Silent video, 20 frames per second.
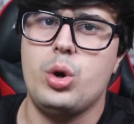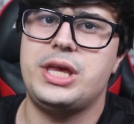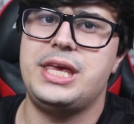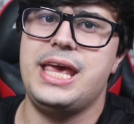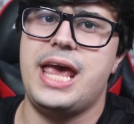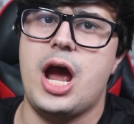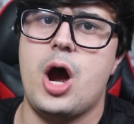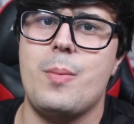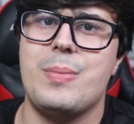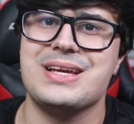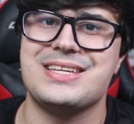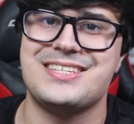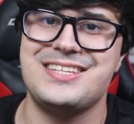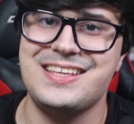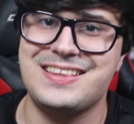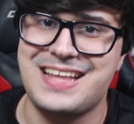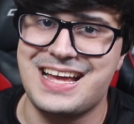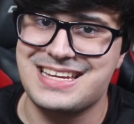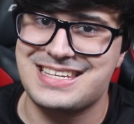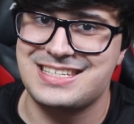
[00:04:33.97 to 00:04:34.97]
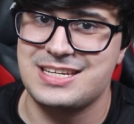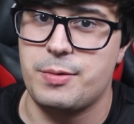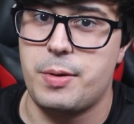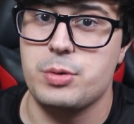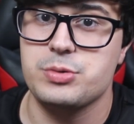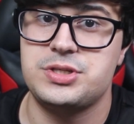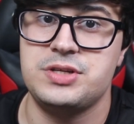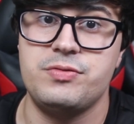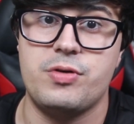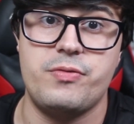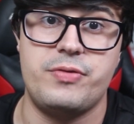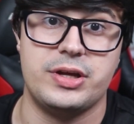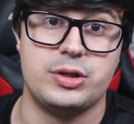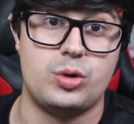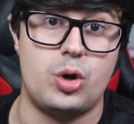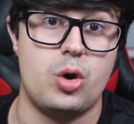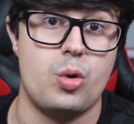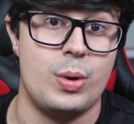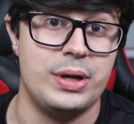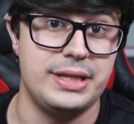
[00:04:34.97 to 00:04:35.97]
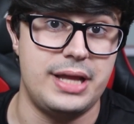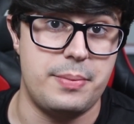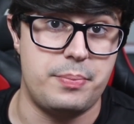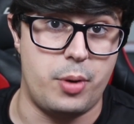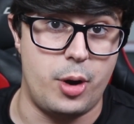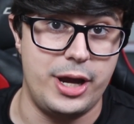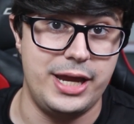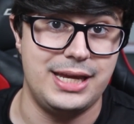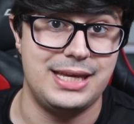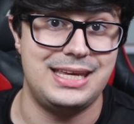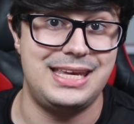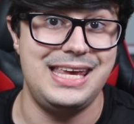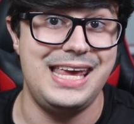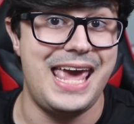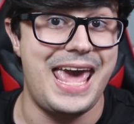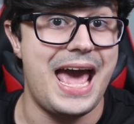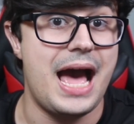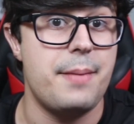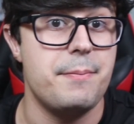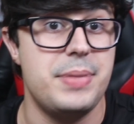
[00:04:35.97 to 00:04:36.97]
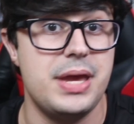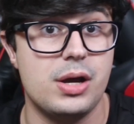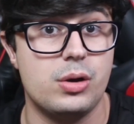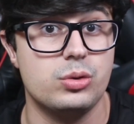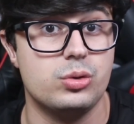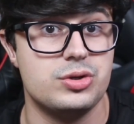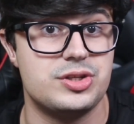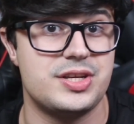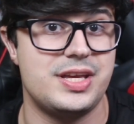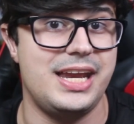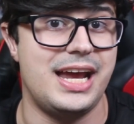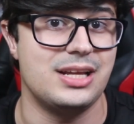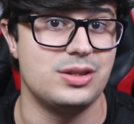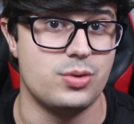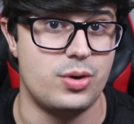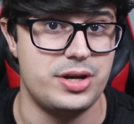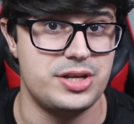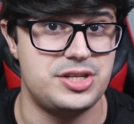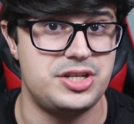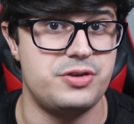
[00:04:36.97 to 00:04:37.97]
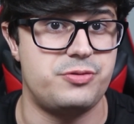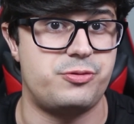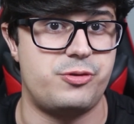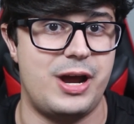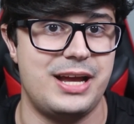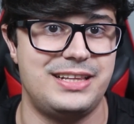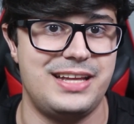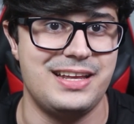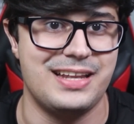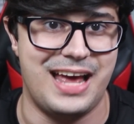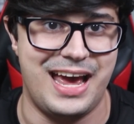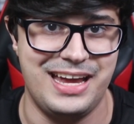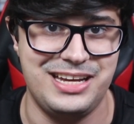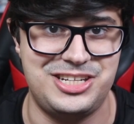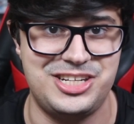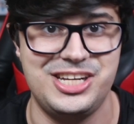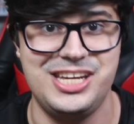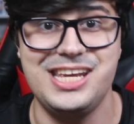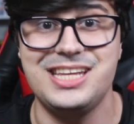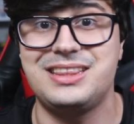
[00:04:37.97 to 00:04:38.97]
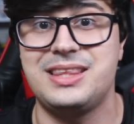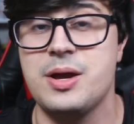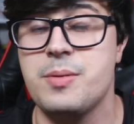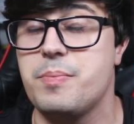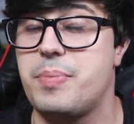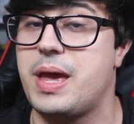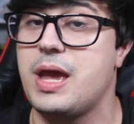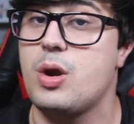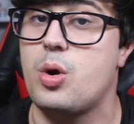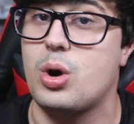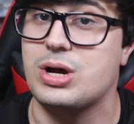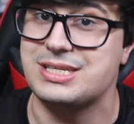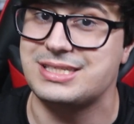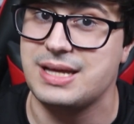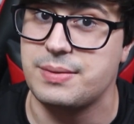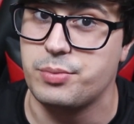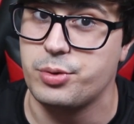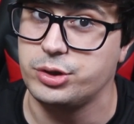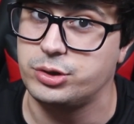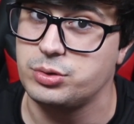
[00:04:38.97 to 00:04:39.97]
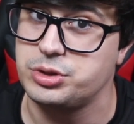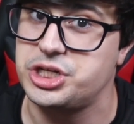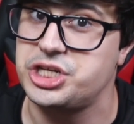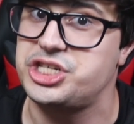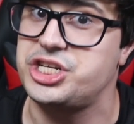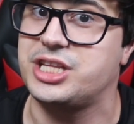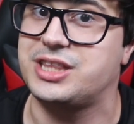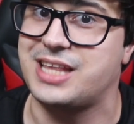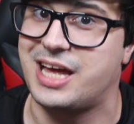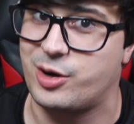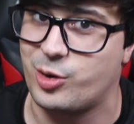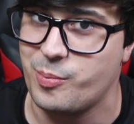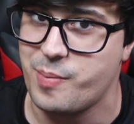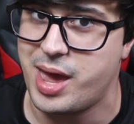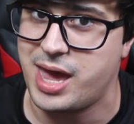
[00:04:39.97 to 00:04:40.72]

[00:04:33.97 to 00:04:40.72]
o que é uma citação ao desenvolvedor Boy, que é amigo dos criadores de Friday Night e também gosta muito de agitar o